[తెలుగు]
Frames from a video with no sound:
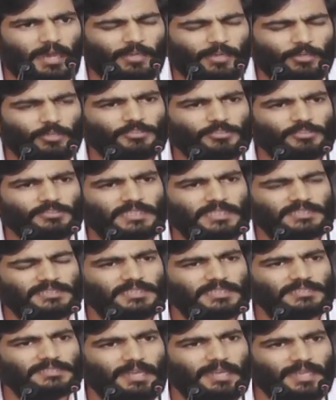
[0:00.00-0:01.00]
ఆ రోజు
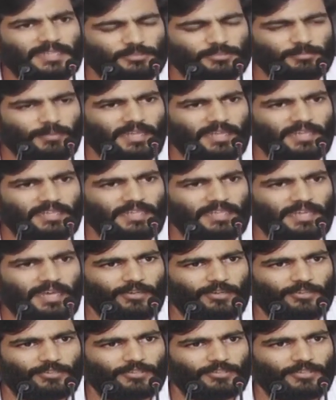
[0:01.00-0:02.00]
జస్టిస్ లక్ష్మారెడ్డి
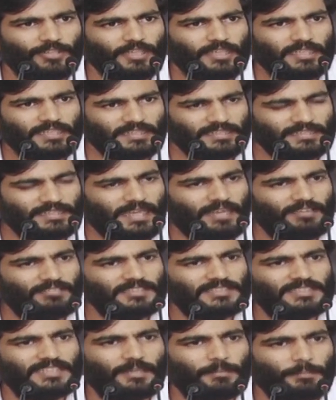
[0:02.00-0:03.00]
గారు ఇదే
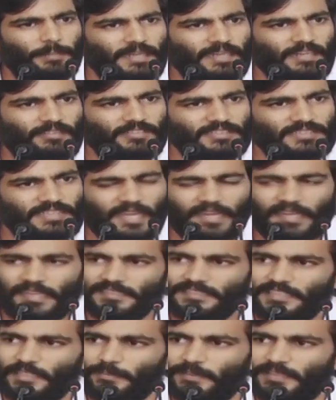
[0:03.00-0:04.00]
విషయం పైన విచారణ
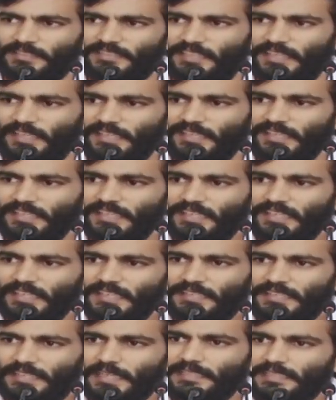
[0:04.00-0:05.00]
చేపడితే
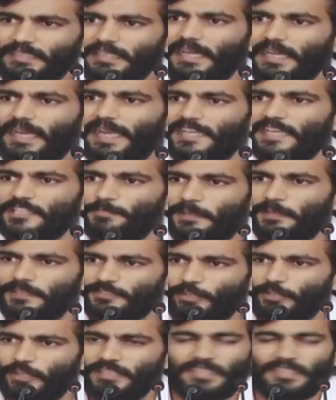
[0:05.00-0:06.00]
టెక్నికల్
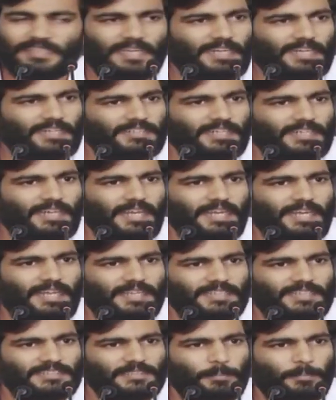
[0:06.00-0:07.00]
ఆస్పెక్ట్స్లో ఇది కరెక్ట్గా
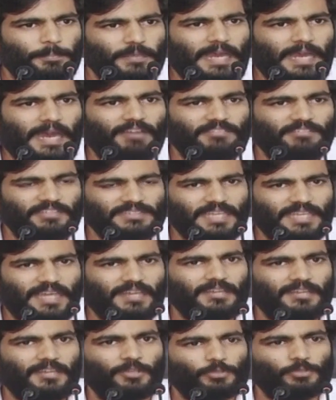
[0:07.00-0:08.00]
లేదని చెప్పి ఆ
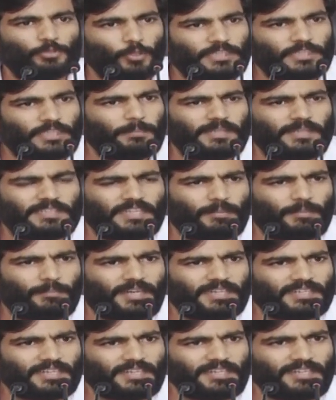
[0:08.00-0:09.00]
విచారణను తొక్కిపెట్టిన
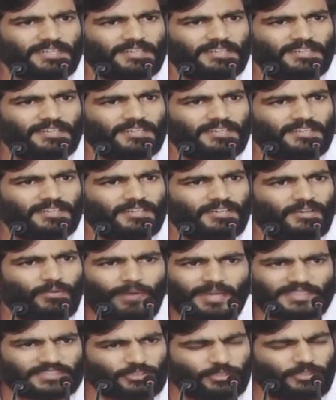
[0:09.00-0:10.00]
మాట
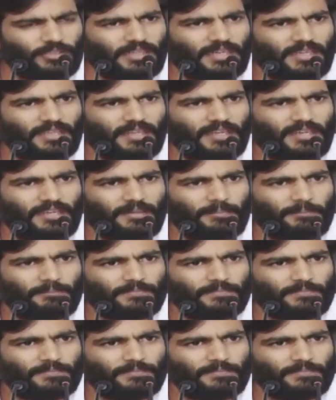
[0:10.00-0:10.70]
వాస్తవం కాదా